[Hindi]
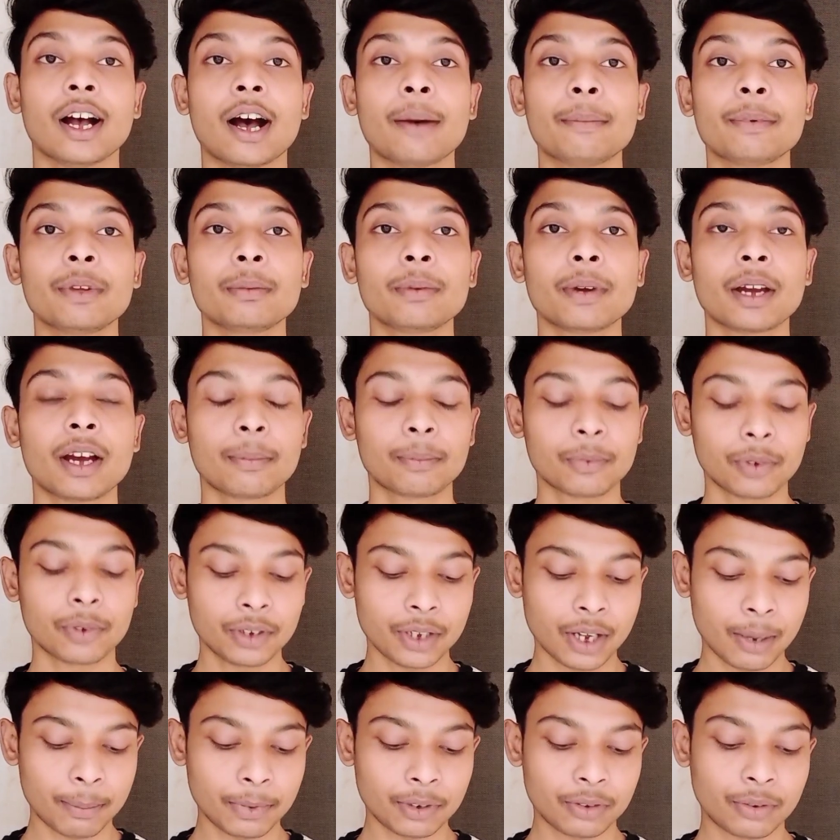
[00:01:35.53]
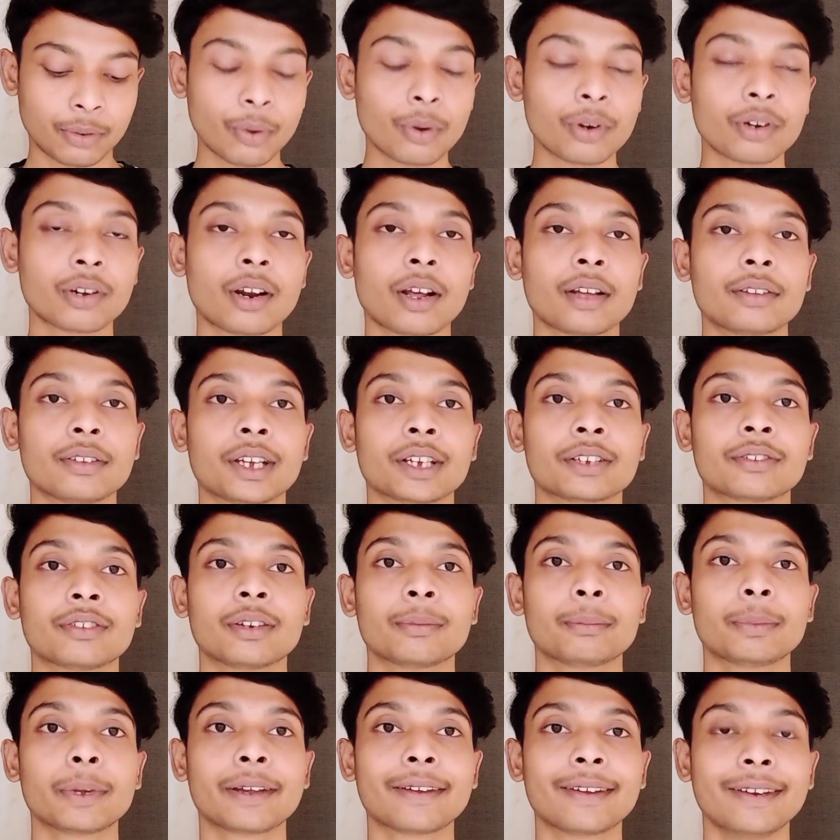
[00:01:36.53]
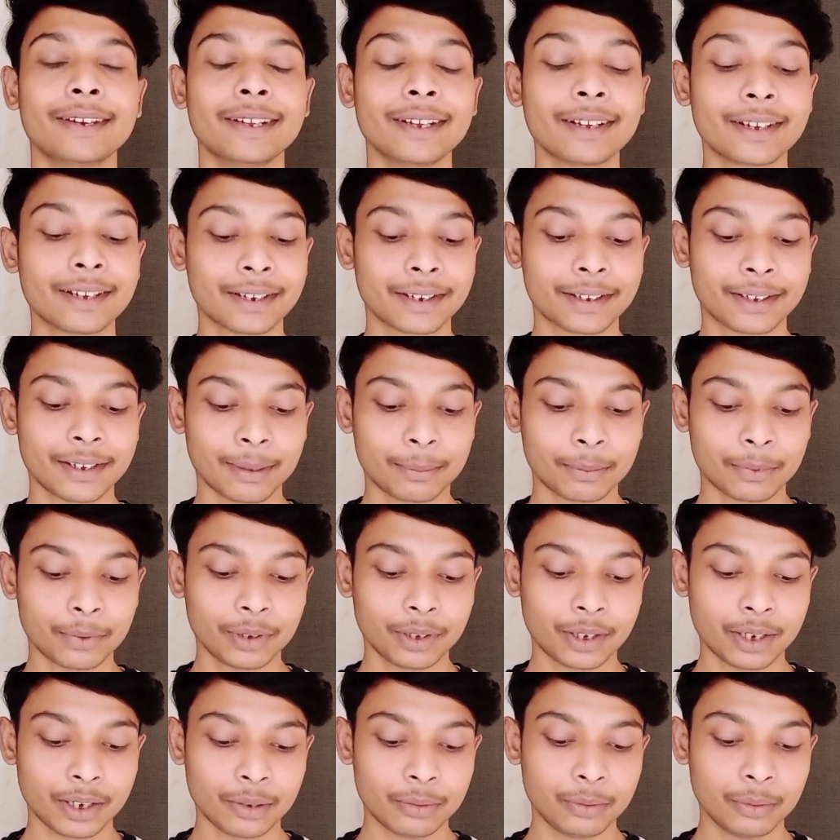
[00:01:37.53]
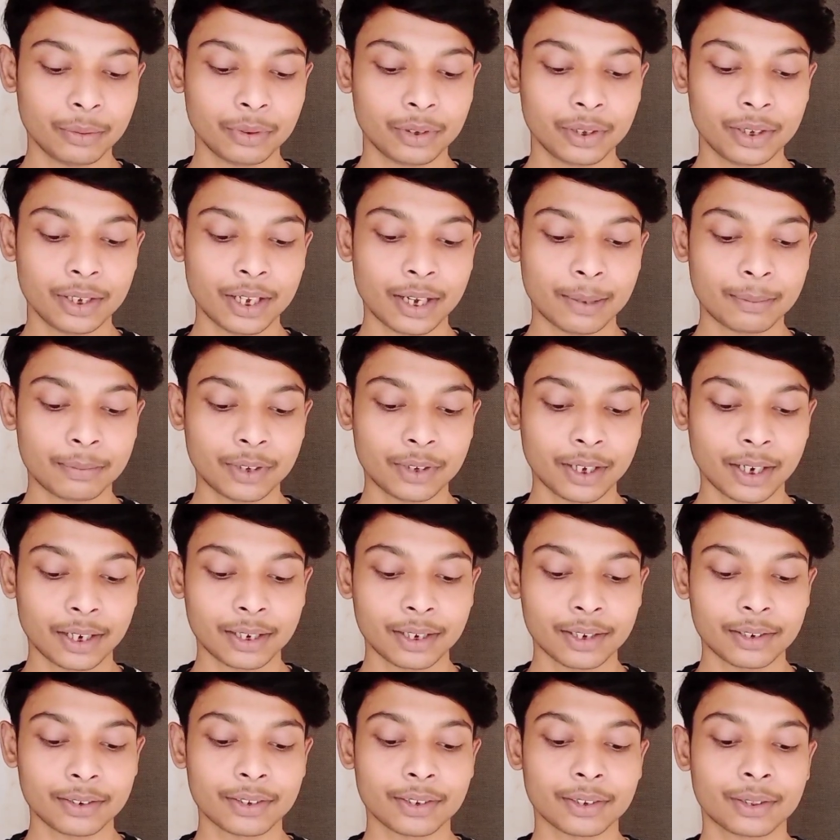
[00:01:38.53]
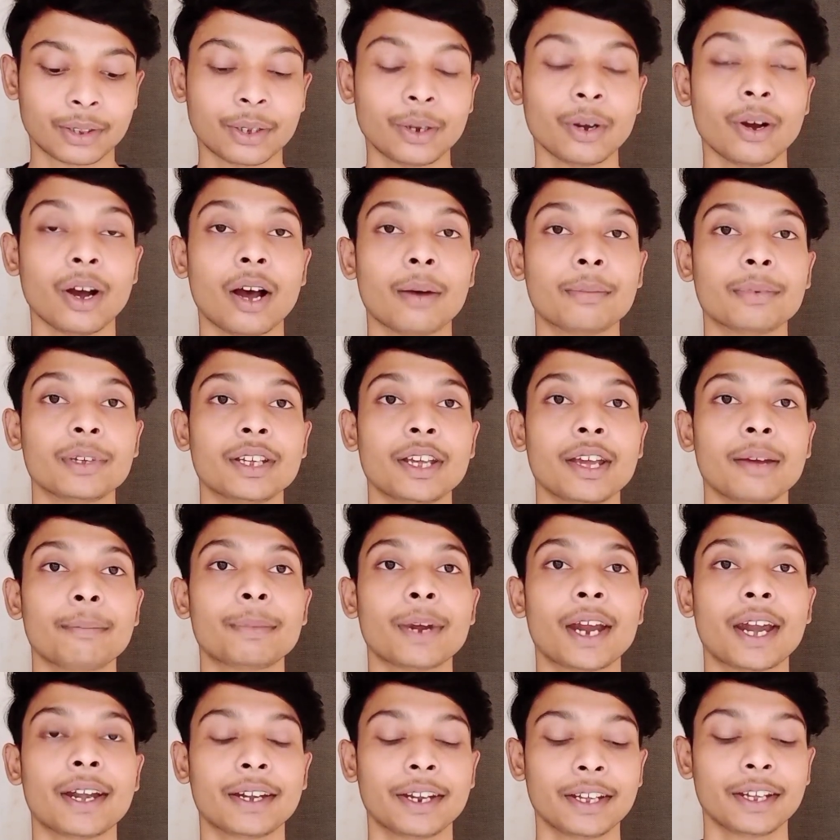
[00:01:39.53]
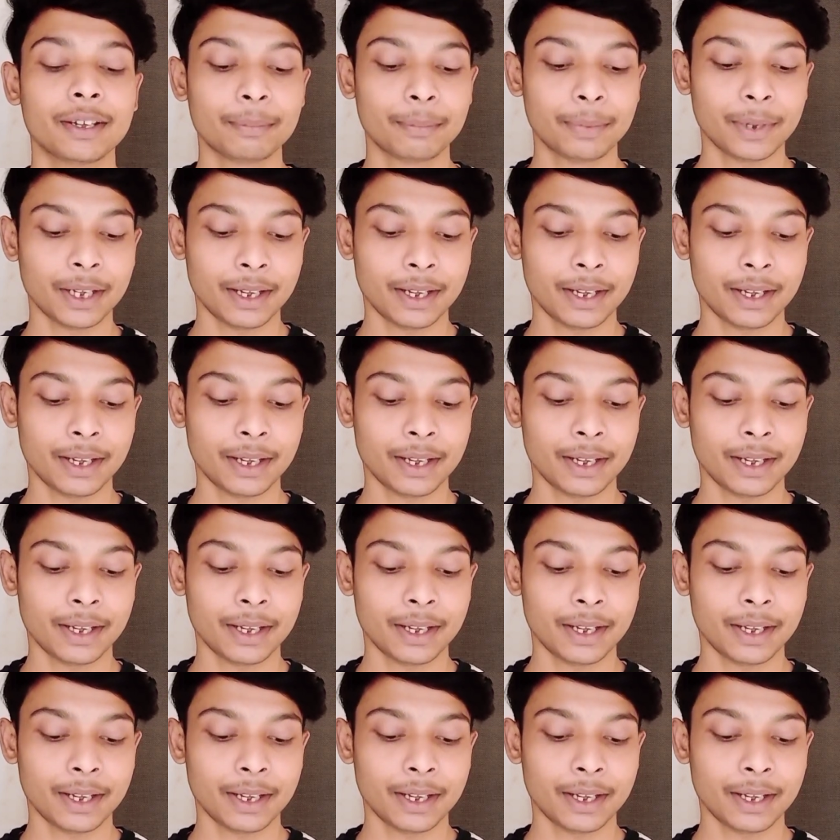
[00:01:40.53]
अभी मैं आपको यहाँ पे शो ट्रांजेक्शन पे क्लिक करके आपको दिखा दूँ तो ये आप चेक कर सकते हो अभी ये पेंडिंग